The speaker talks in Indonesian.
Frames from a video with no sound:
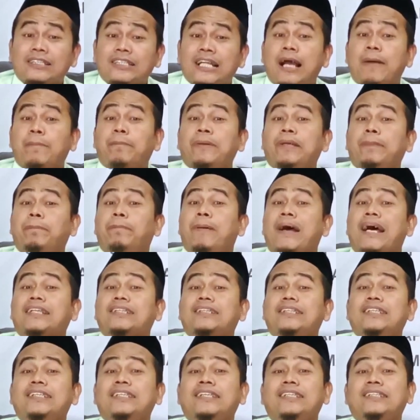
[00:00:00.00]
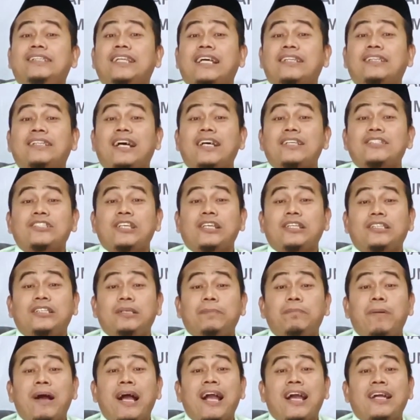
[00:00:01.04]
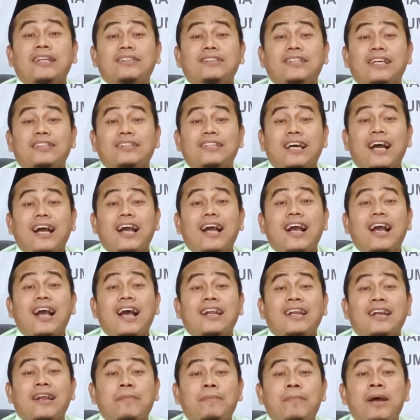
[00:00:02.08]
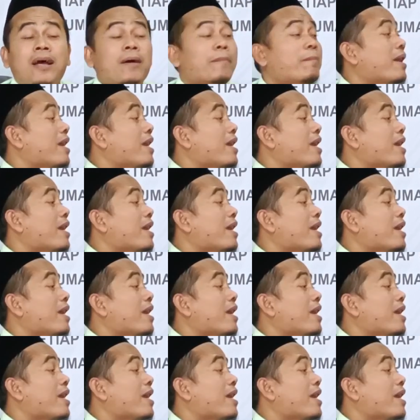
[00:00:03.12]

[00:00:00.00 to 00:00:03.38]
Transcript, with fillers: tapi batine dadak sing dipangan dadak haram